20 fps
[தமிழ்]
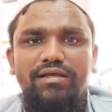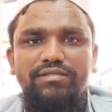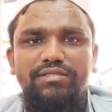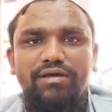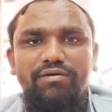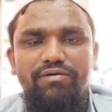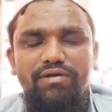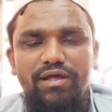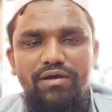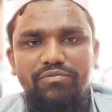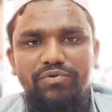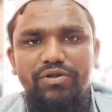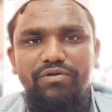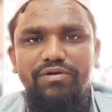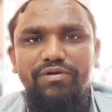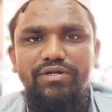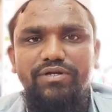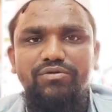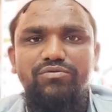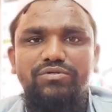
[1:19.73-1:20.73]
தவறாக
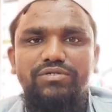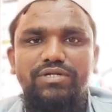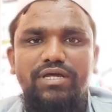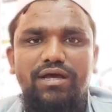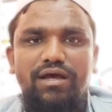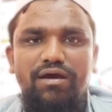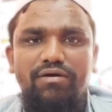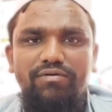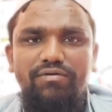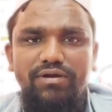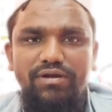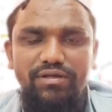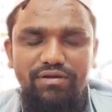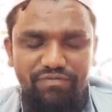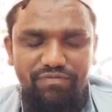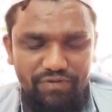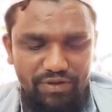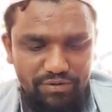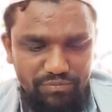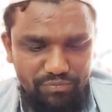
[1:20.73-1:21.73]
முடிவெட்டி விட்டால்
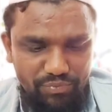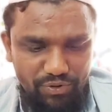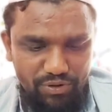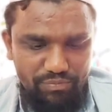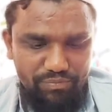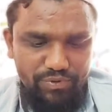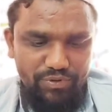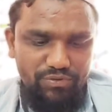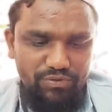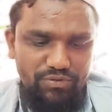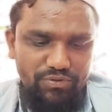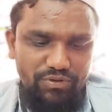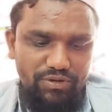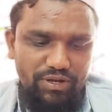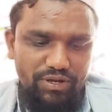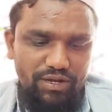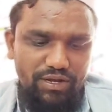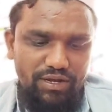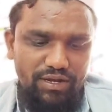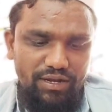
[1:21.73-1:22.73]
அவங்களுக்கு ஃபைன் போடப்படும்
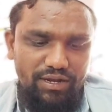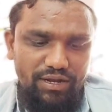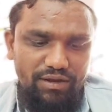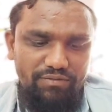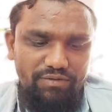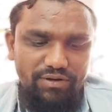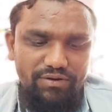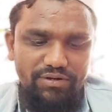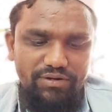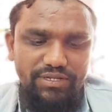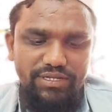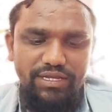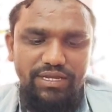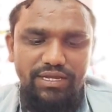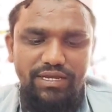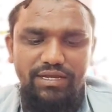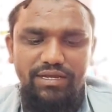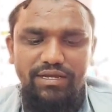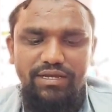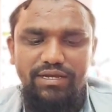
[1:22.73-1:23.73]
அவங்களுடைய
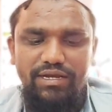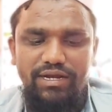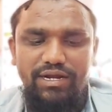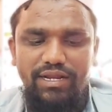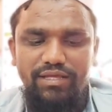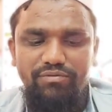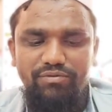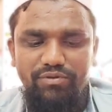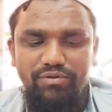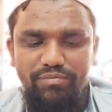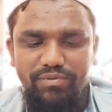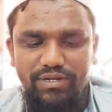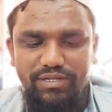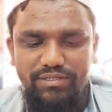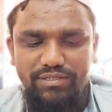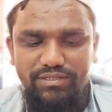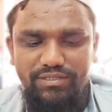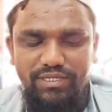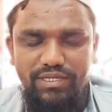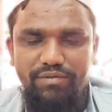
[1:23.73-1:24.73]
கடை உரிமை
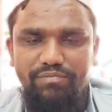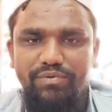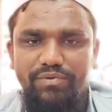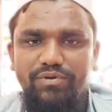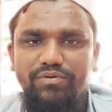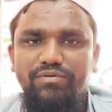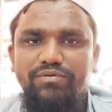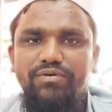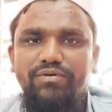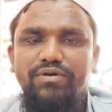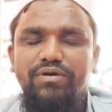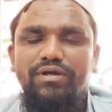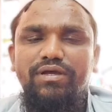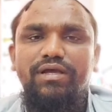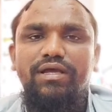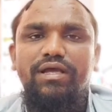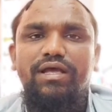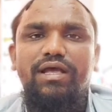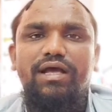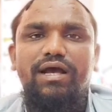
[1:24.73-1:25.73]
ரத்து செய்யப்படும்
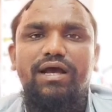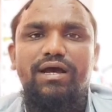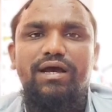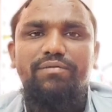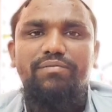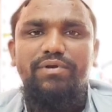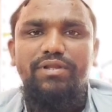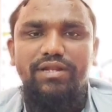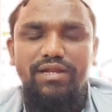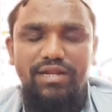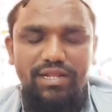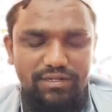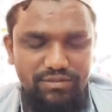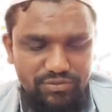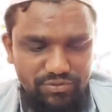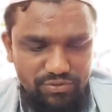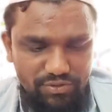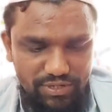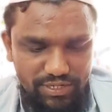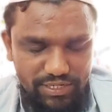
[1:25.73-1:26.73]

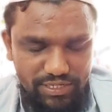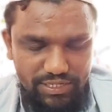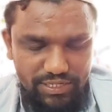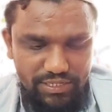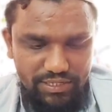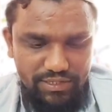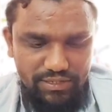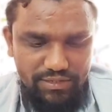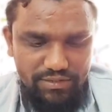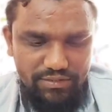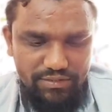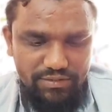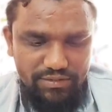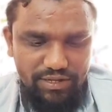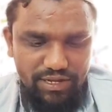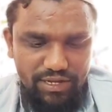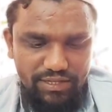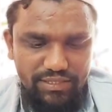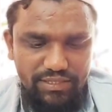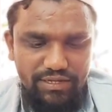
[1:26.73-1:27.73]
அப்படின்லாம் சொல்லி
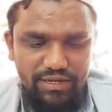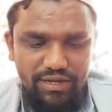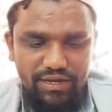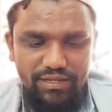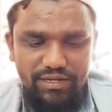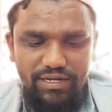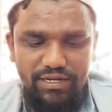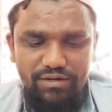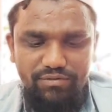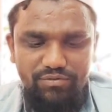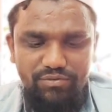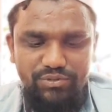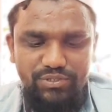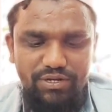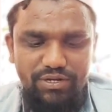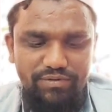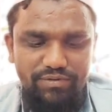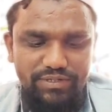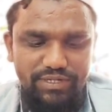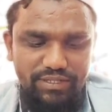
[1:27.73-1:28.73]
அதிகாரிகள்
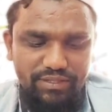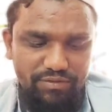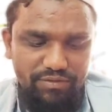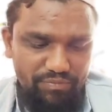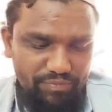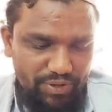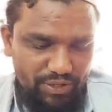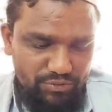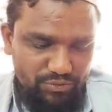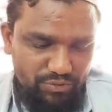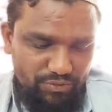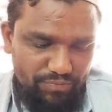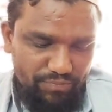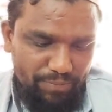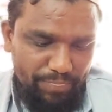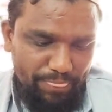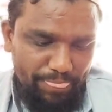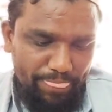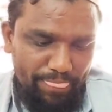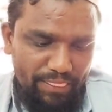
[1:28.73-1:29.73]
உத்தரவிட்டதையும் பார்த்தோம்
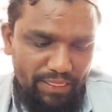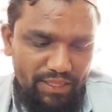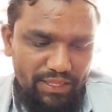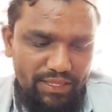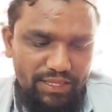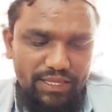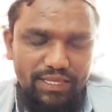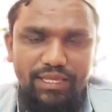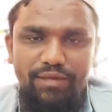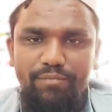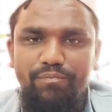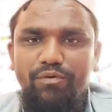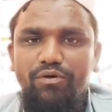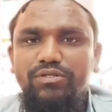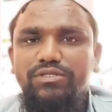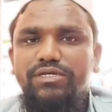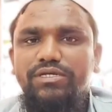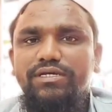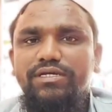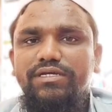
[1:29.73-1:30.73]

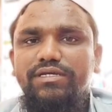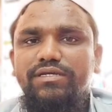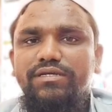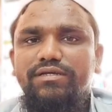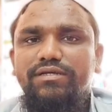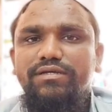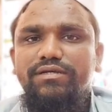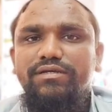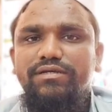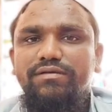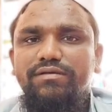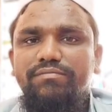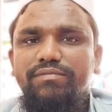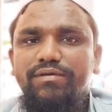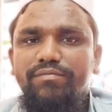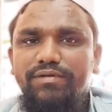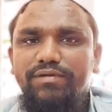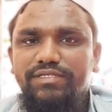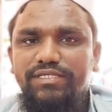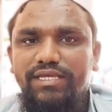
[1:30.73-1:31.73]
இப்போது
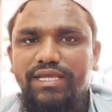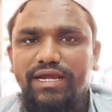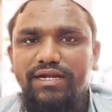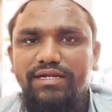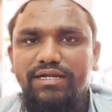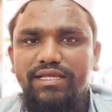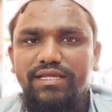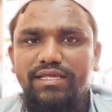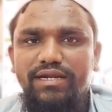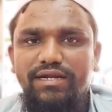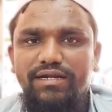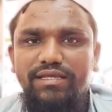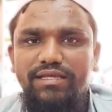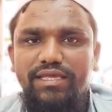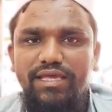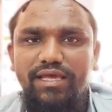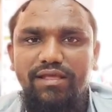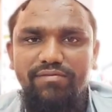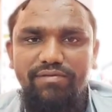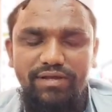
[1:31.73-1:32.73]
பிபிசி கேட்ட இரண்டு
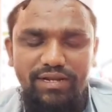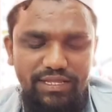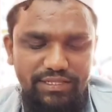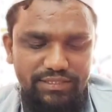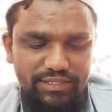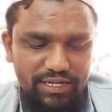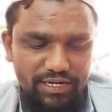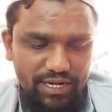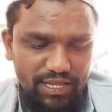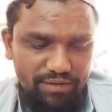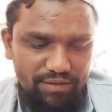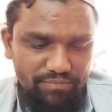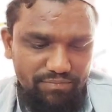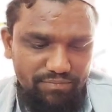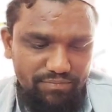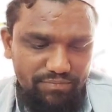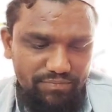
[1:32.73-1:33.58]
கேள்விகளைத்தான் நாம்